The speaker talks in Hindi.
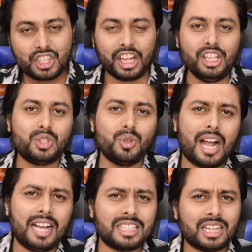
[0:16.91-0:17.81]
चल
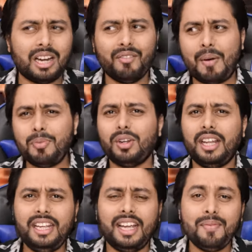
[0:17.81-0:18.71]
चुका है ऐसे कंफर्म तो
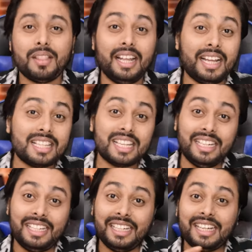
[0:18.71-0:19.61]
नहीं है लेकिन इसकी